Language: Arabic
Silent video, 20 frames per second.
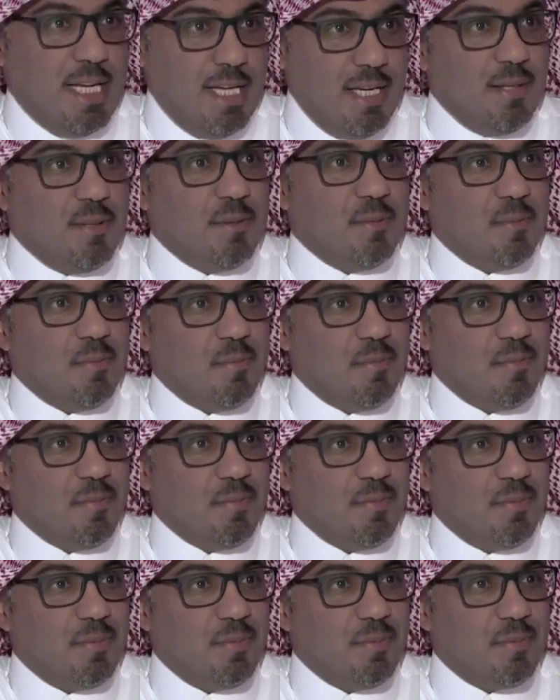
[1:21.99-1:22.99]
قال ايه
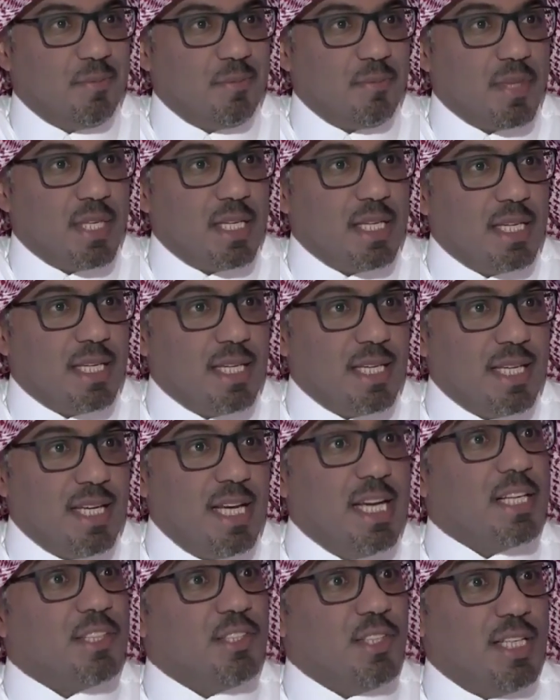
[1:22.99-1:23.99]

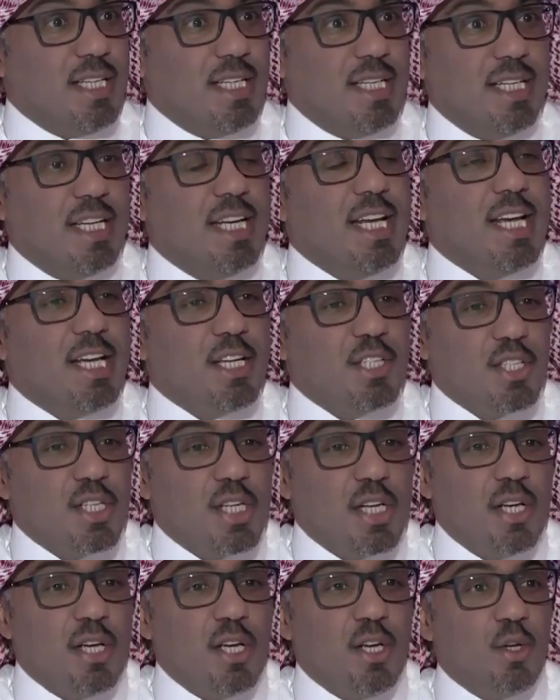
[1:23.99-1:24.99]
اقتنع اقتنع
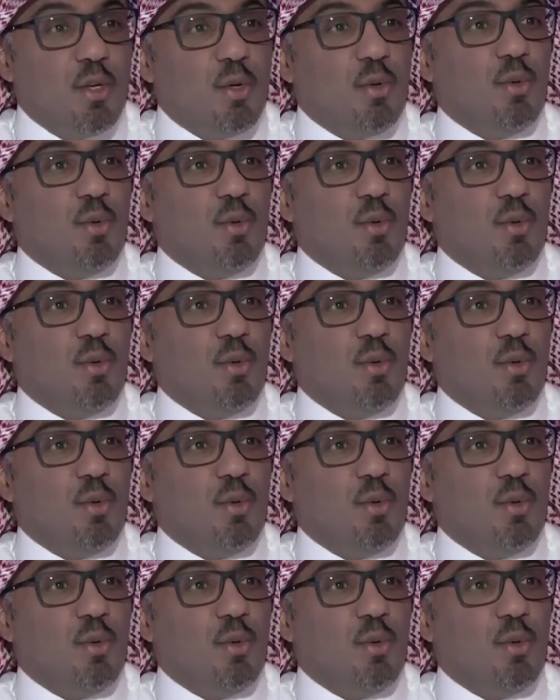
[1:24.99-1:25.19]
ليش؟